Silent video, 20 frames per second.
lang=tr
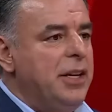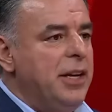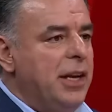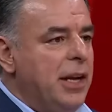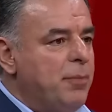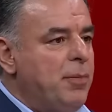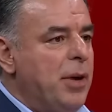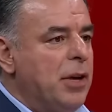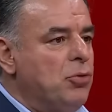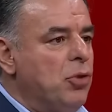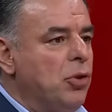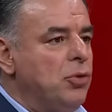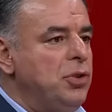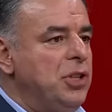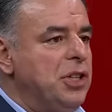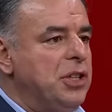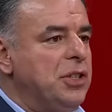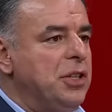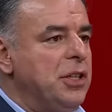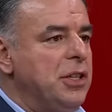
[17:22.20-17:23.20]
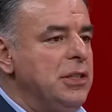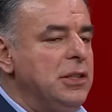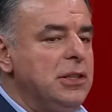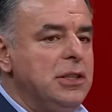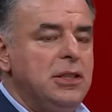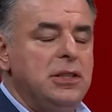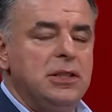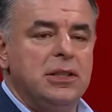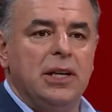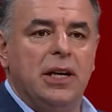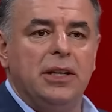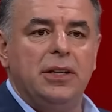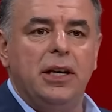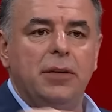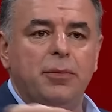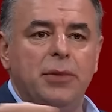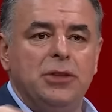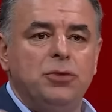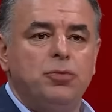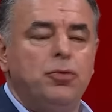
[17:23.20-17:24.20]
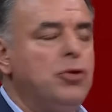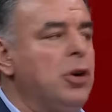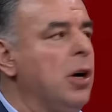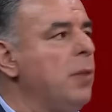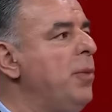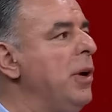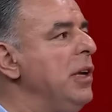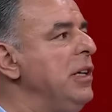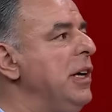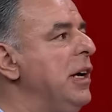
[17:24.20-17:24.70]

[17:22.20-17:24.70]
yere süpersin. beton diktiniz. Harika. İnsanlar mecbur kapalı